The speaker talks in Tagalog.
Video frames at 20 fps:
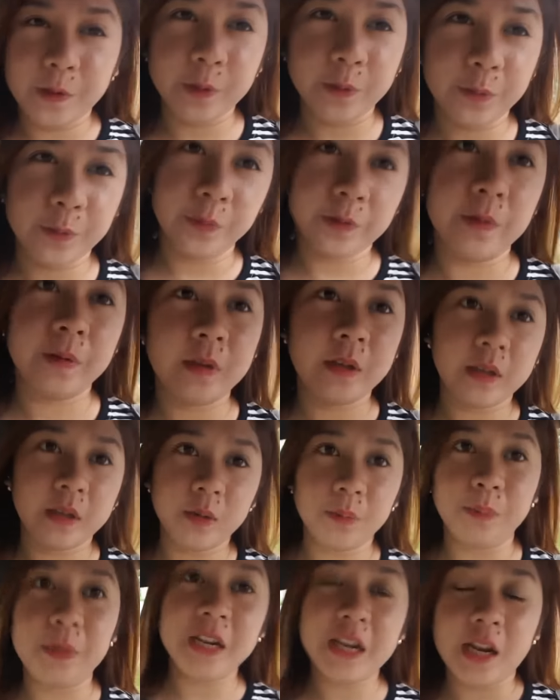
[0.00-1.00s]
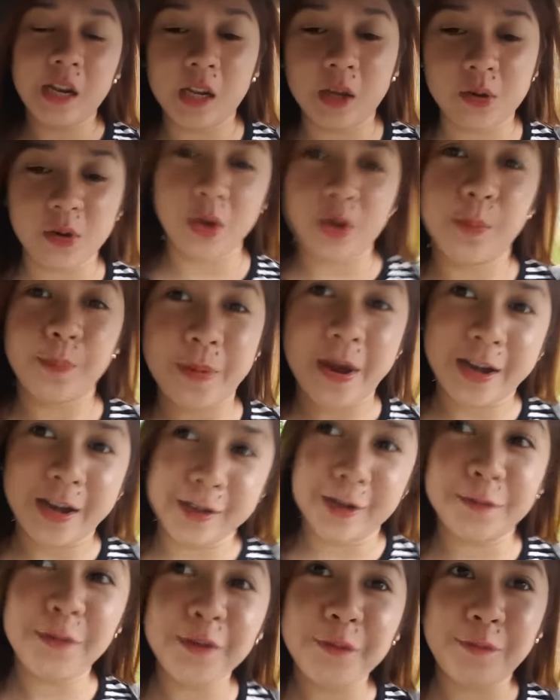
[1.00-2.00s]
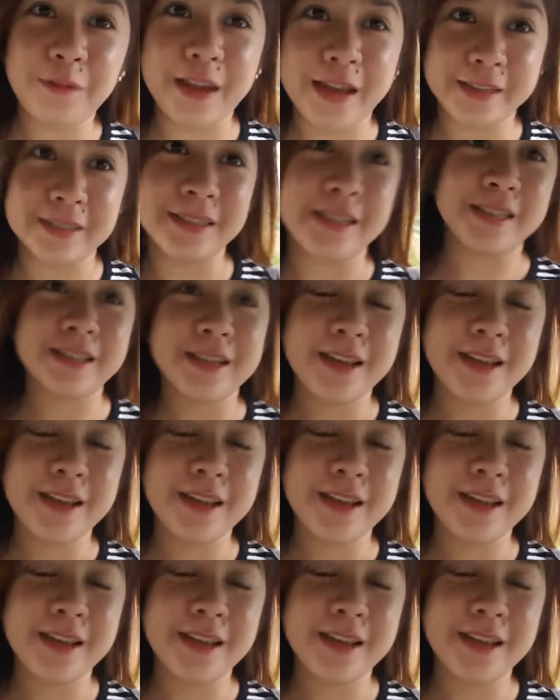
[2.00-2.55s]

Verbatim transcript: yung, yung pinili ko, yung parang nagpe-flex.